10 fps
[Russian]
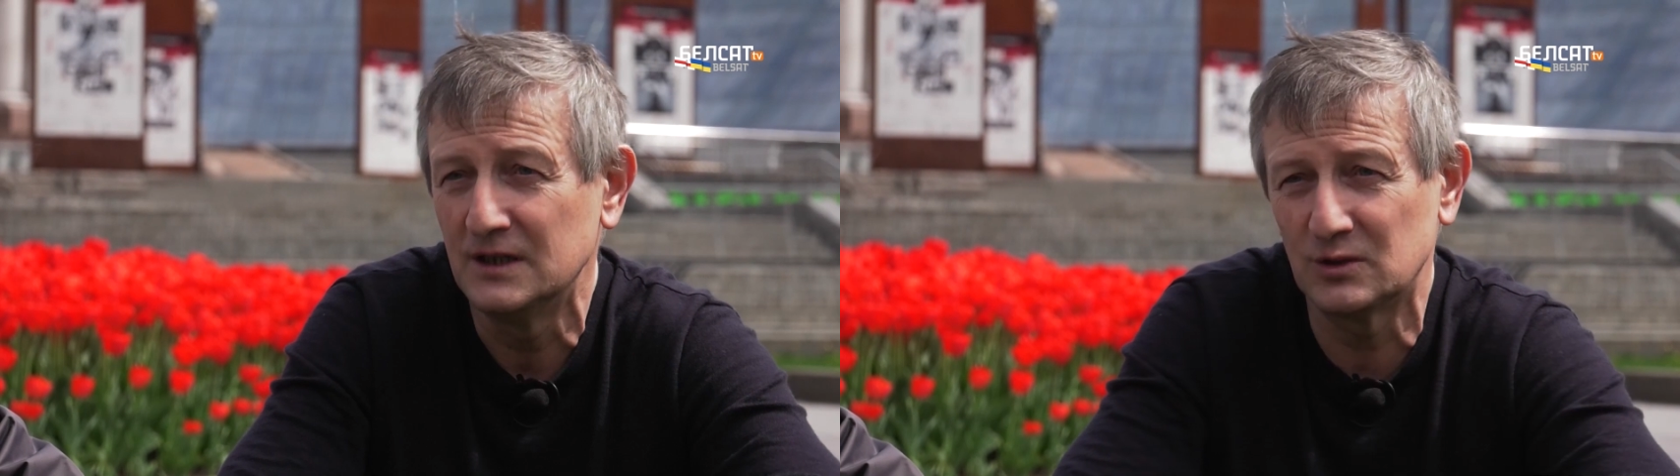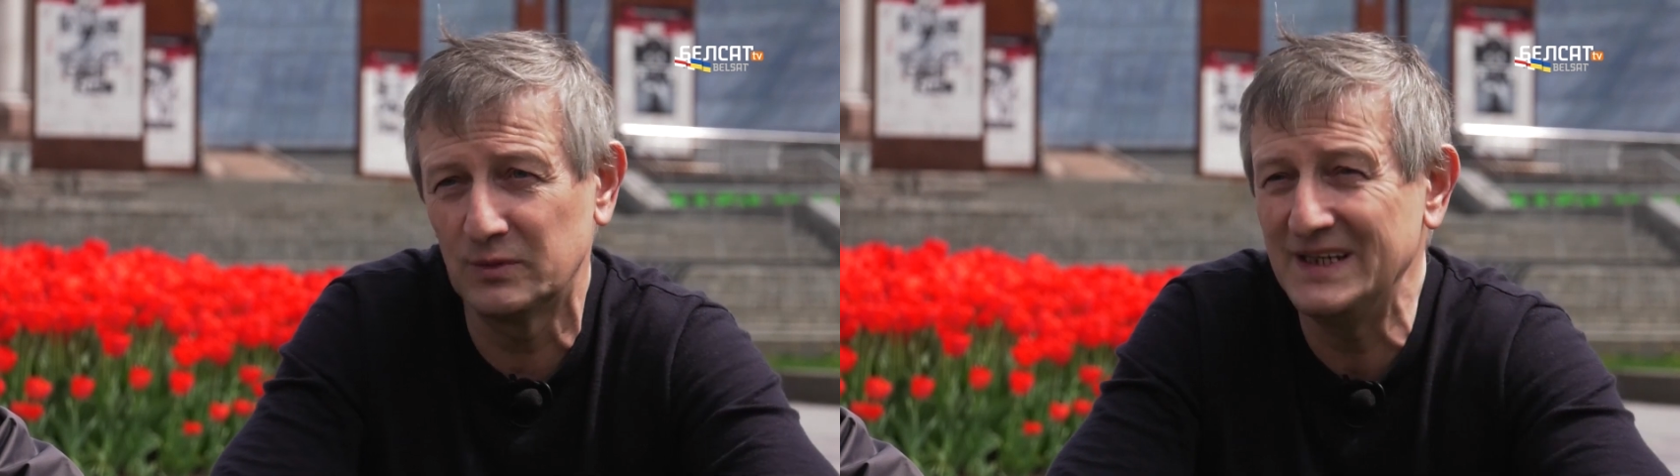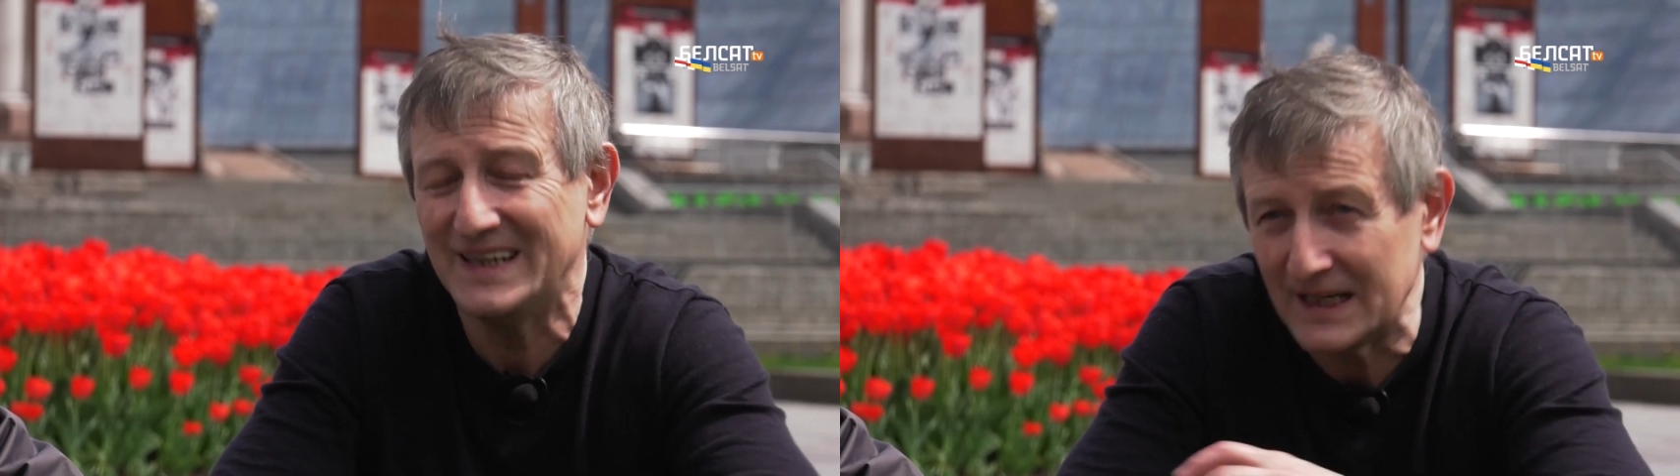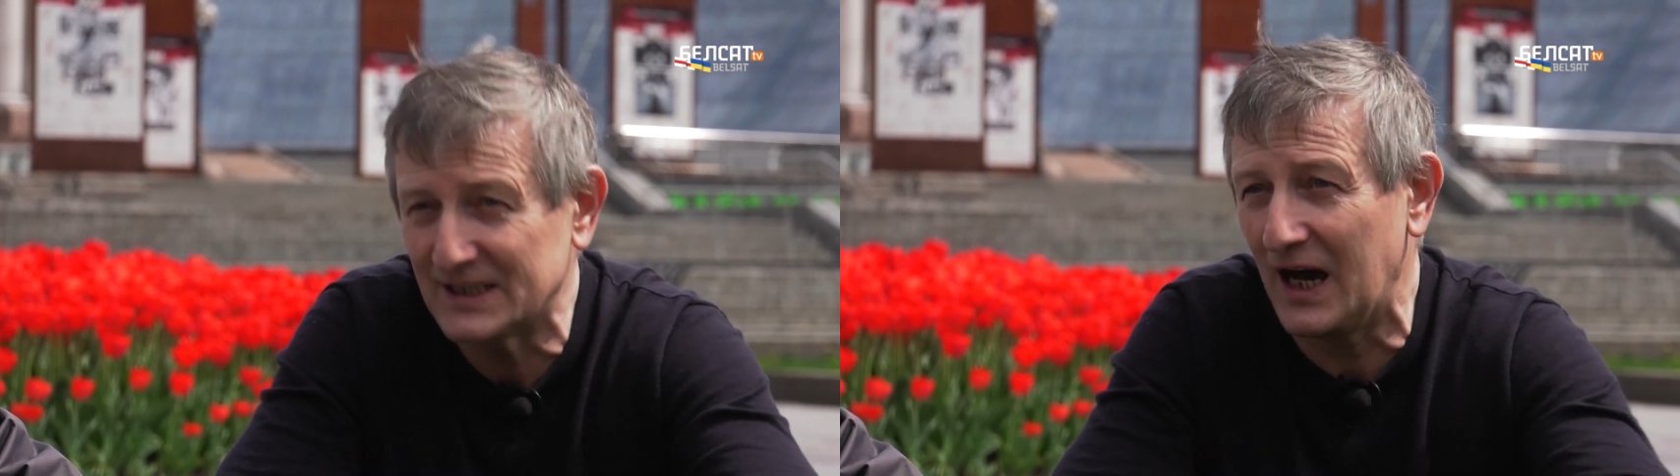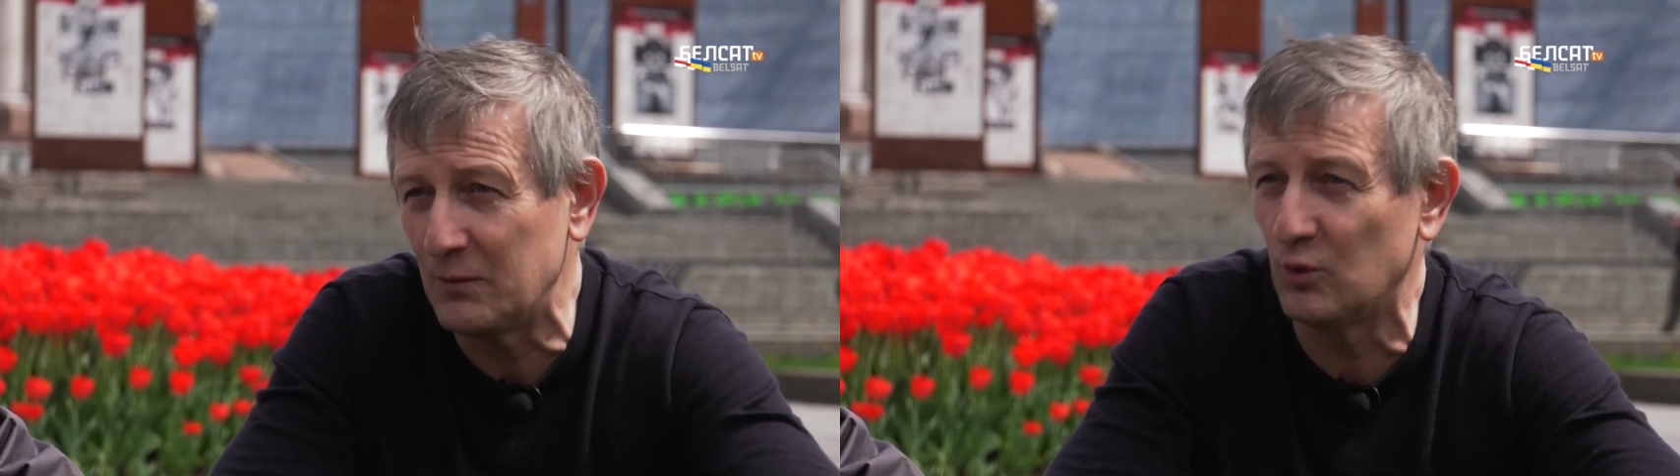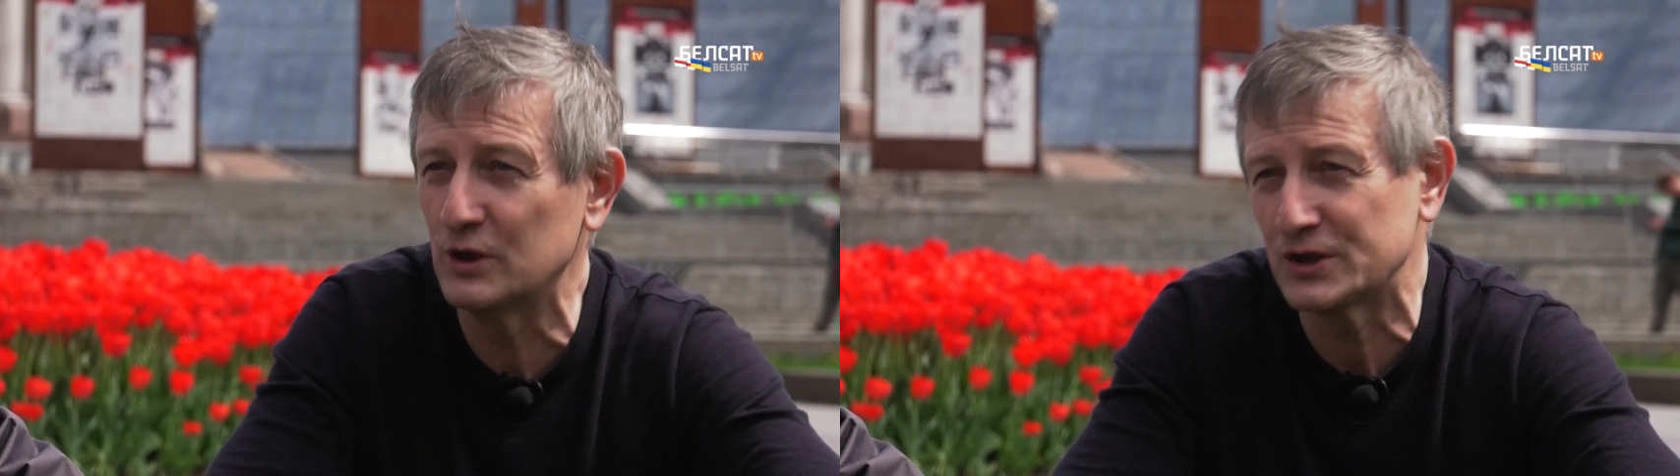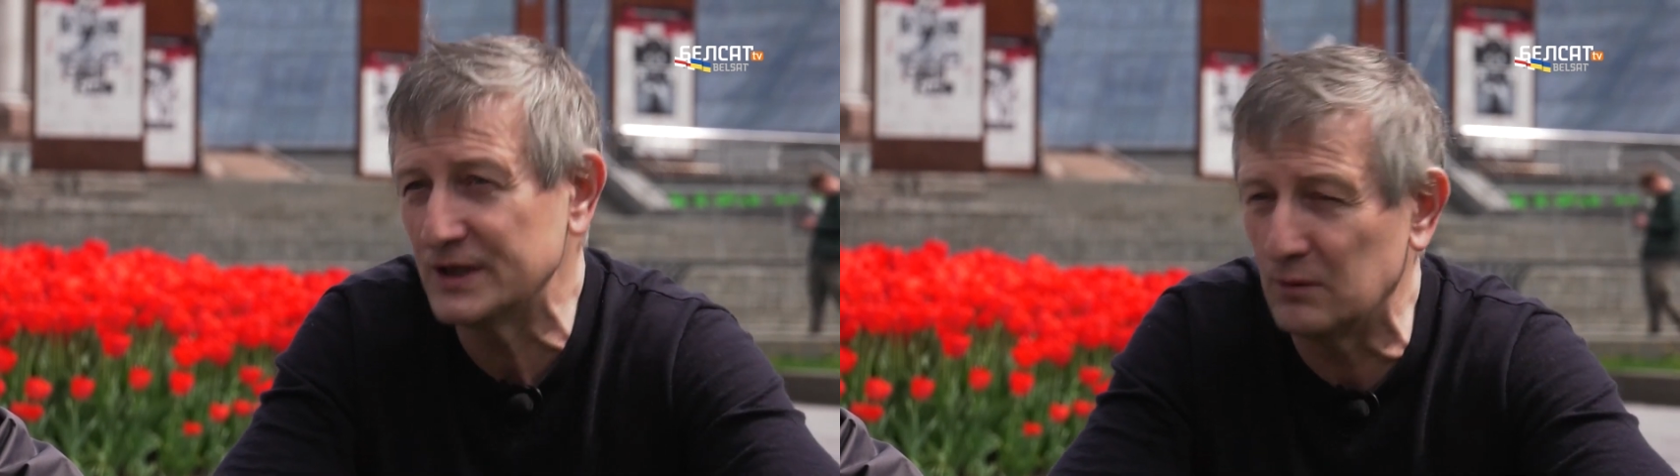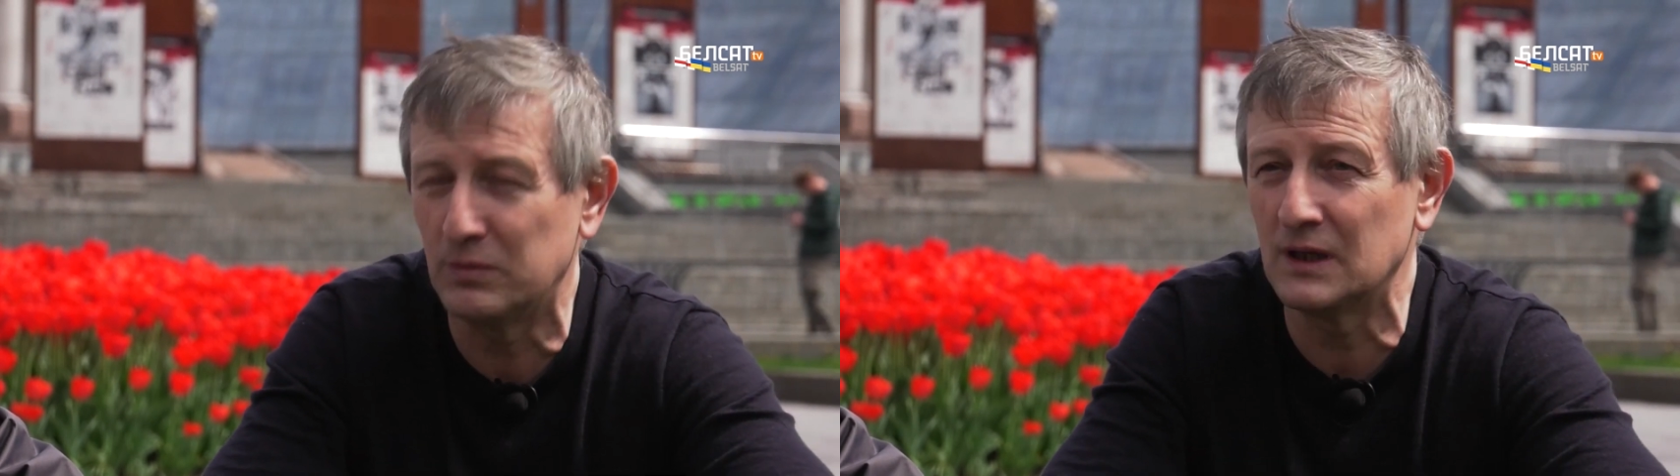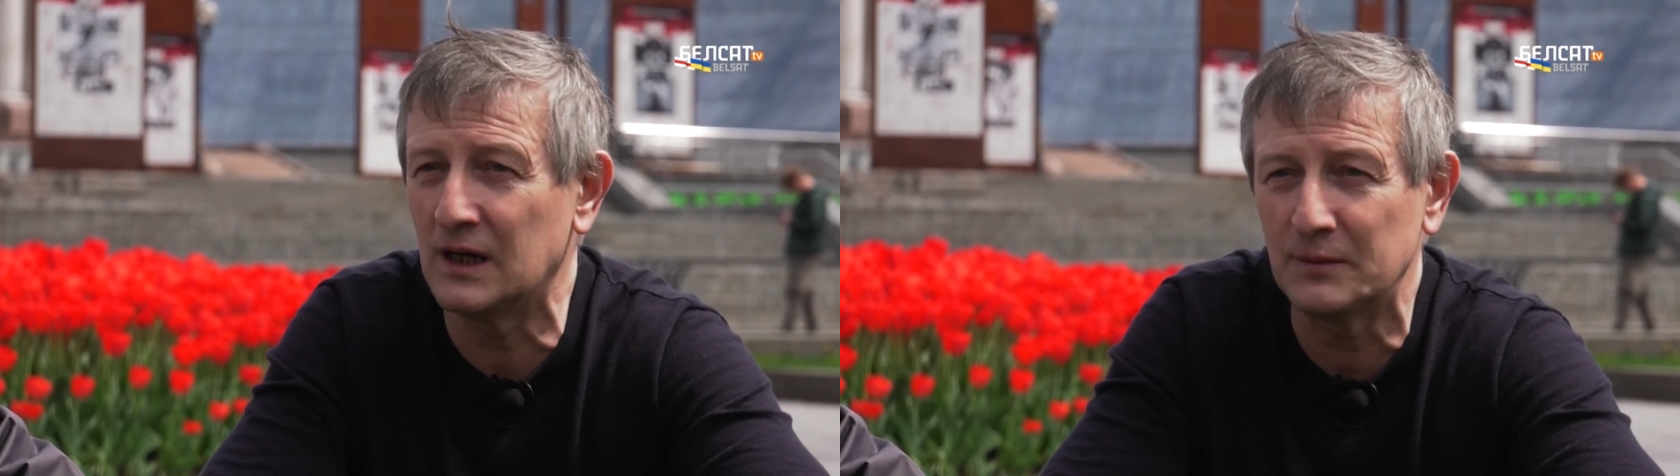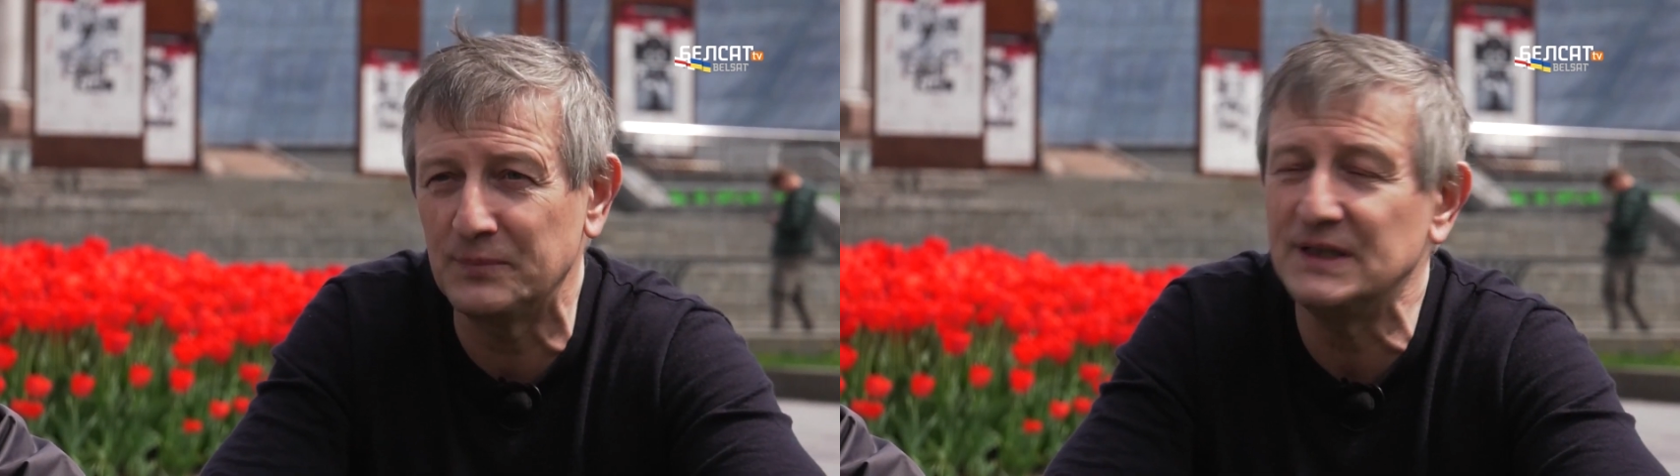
чтобы никогда больше не было